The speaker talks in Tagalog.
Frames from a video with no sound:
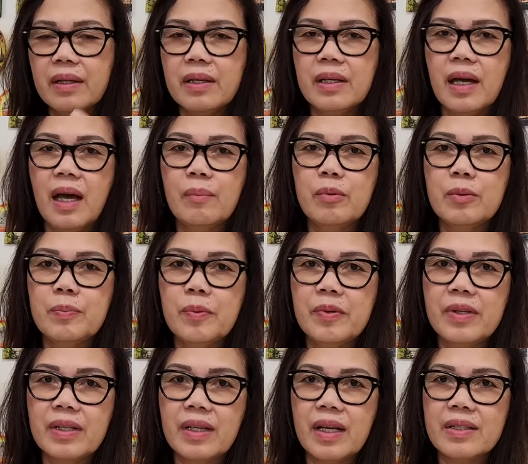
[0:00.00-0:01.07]
inaabot po
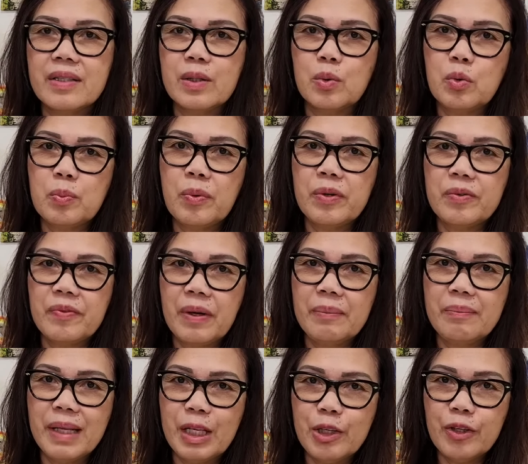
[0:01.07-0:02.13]
ng nasa 2.5
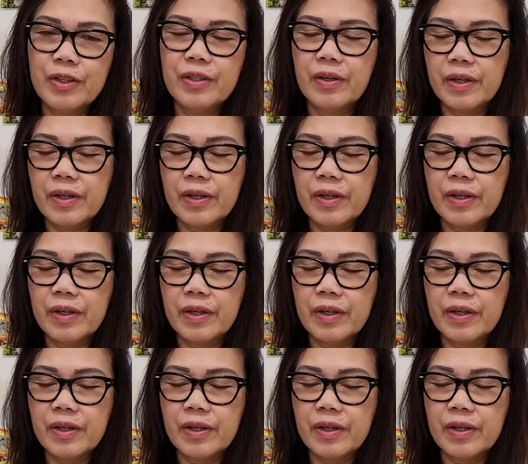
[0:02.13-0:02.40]
million.